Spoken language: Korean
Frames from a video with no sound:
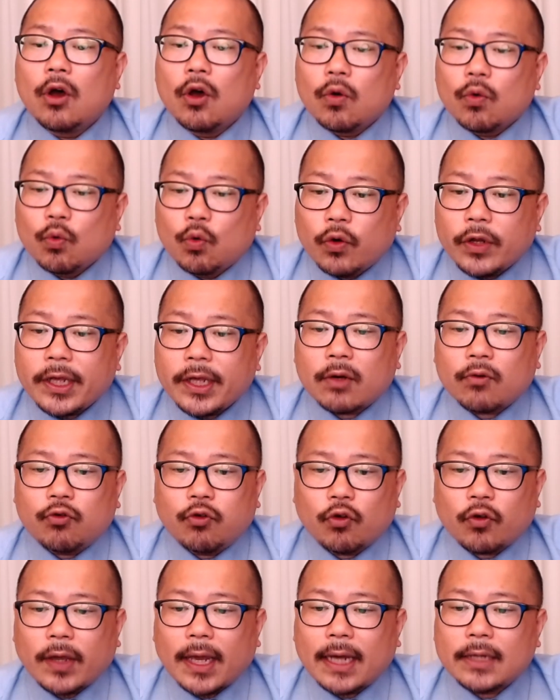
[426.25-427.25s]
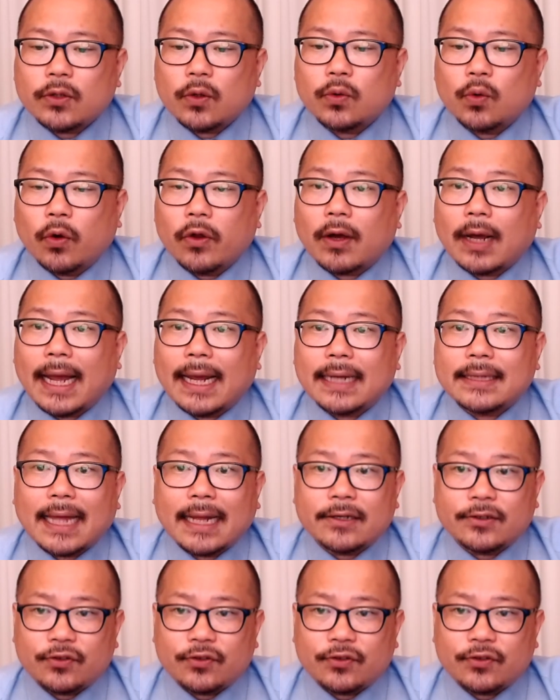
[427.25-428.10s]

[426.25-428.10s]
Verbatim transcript: 우리 국회에서 노력하겠다는